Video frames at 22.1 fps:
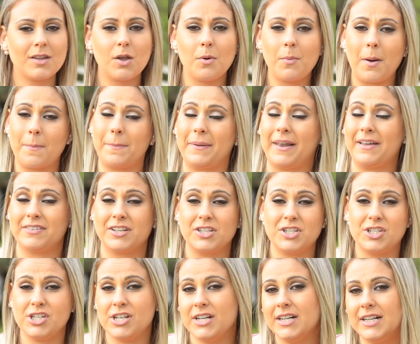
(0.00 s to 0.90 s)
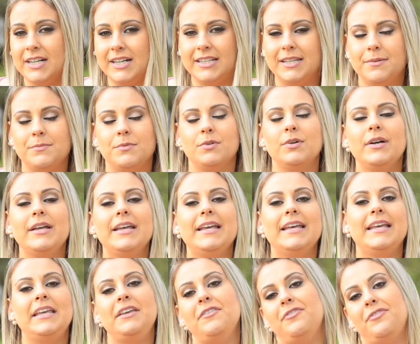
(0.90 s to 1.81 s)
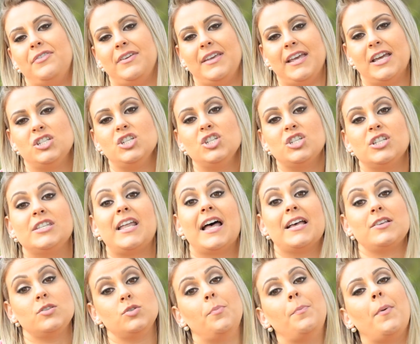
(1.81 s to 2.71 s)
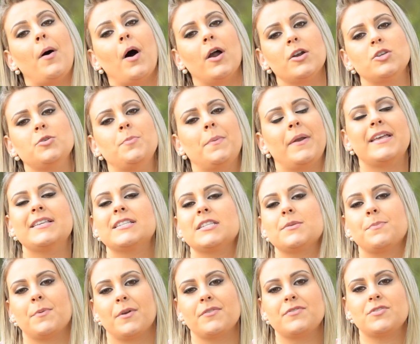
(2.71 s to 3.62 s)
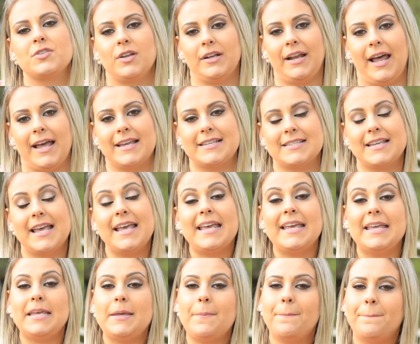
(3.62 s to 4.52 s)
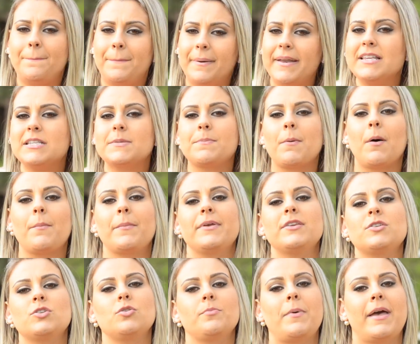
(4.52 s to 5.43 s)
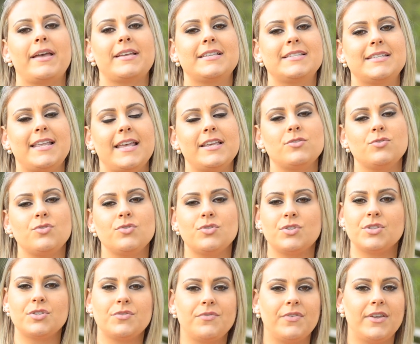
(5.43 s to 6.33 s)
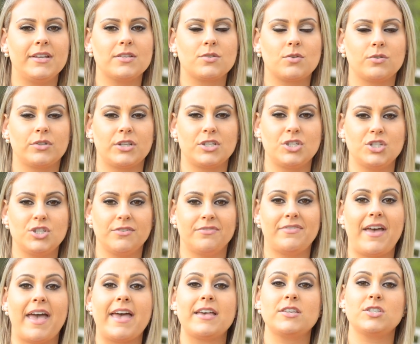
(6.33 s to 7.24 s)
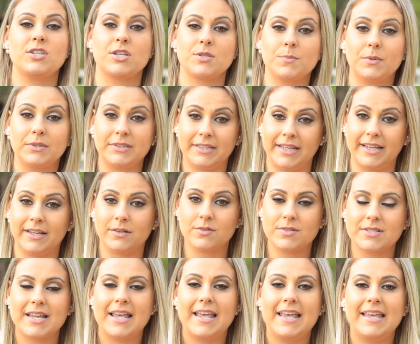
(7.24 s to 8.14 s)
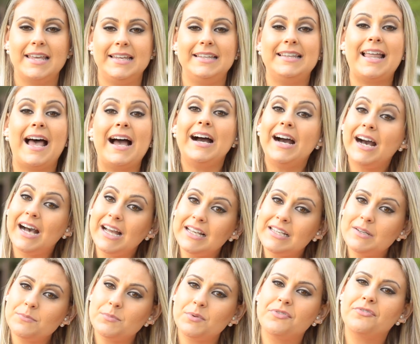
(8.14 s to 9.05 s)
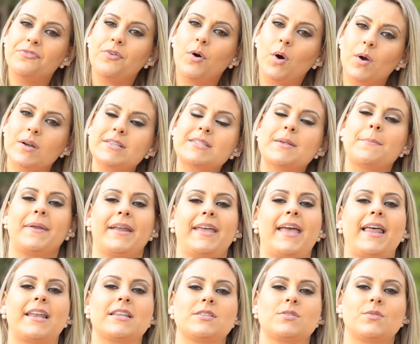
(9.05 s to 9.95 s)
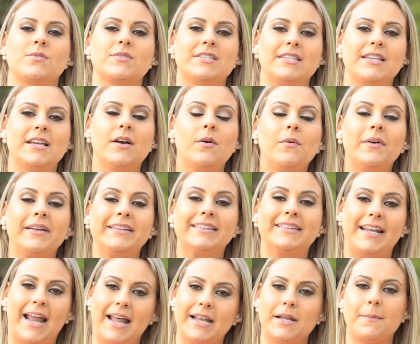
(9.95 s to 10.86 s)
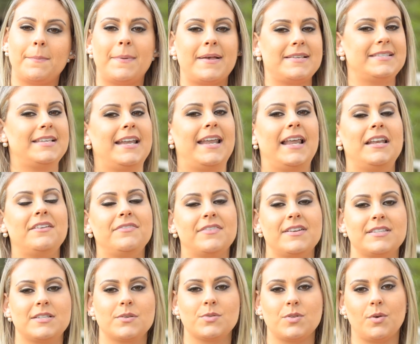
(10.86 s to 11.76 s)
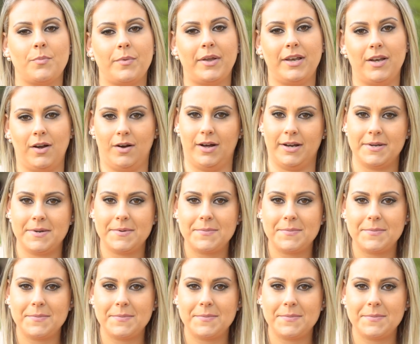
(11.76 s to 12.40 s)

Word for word: uma palavra de ânimo. Enfim, a gente dá suporte para esses profissionais. E principalmente no backstage dos desfiles, quando a gente veste as modelos e dá ânimo e força para que elas consigam entrar na passarela e fazer o seu melhor.